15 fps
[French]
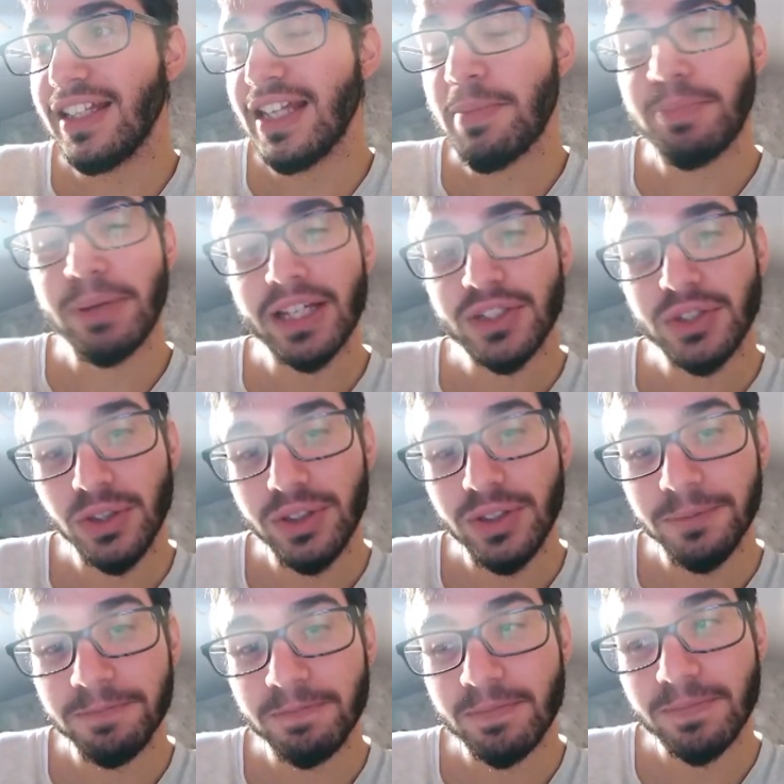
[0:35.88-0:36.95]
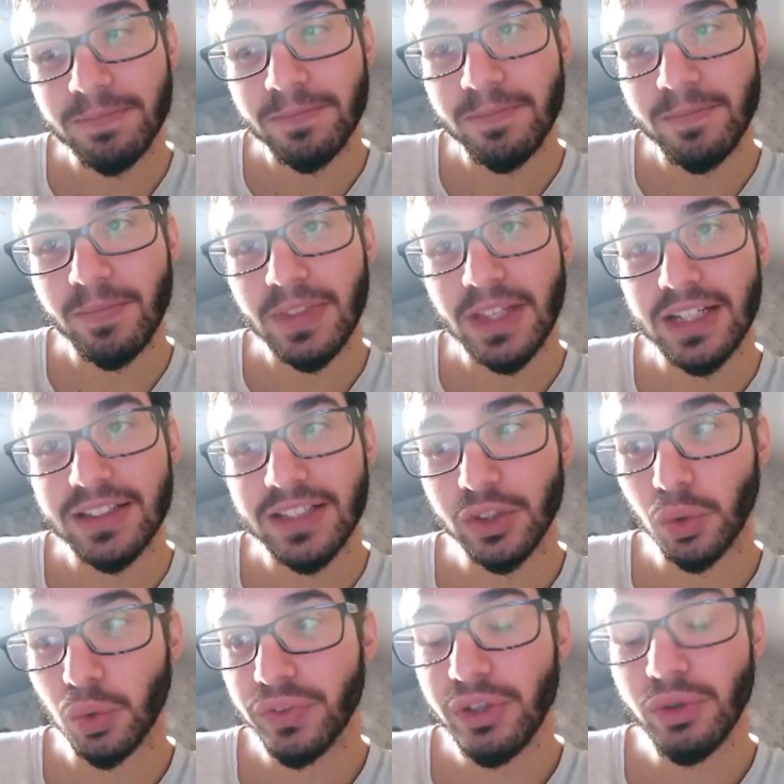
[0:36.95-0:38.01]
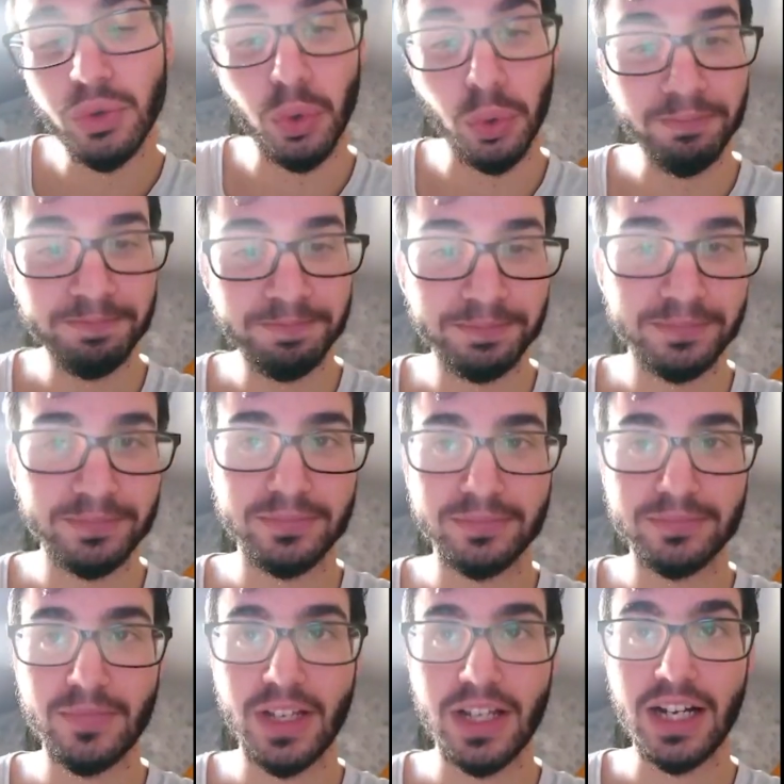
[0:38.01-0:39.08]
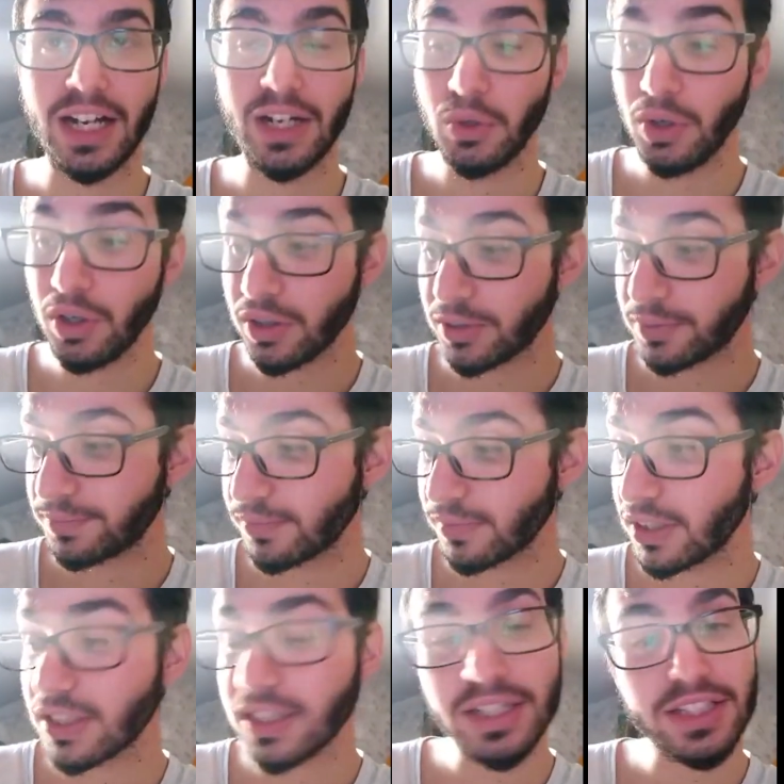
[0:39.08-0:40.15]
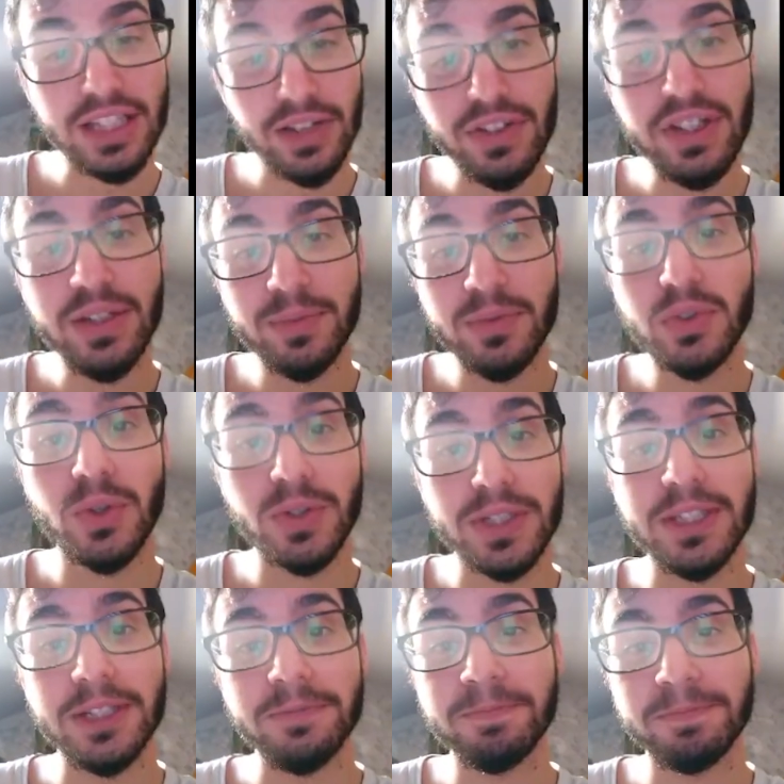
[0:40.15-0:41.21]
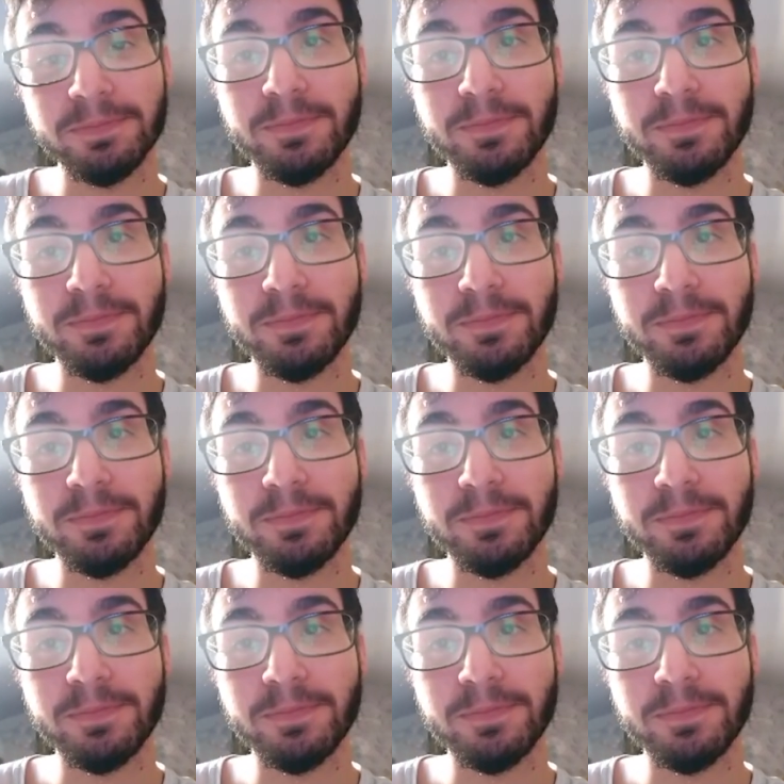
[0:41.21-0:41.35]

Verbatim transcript: et personne n'a trouvé le nom, alors qu'il savait ce que c'était.